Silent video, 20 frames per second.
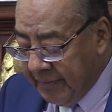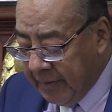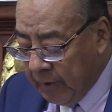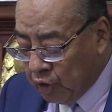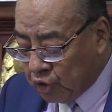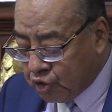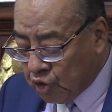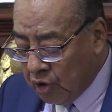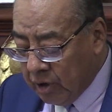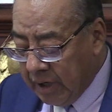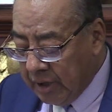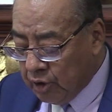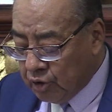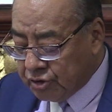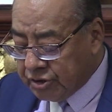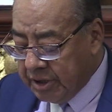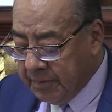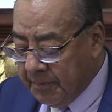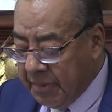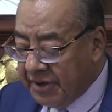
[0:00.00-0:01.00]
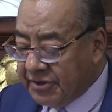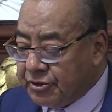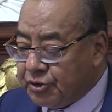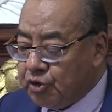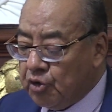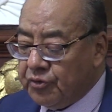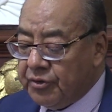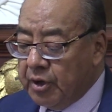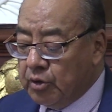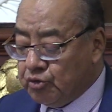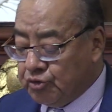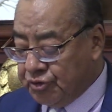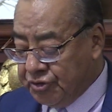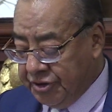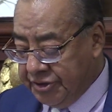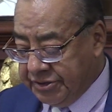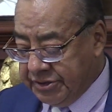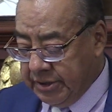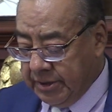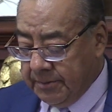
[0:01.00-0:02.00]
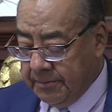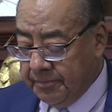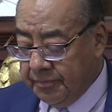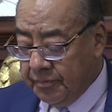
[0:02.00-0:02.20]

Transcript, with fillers: de los órganos de impartición de justicia.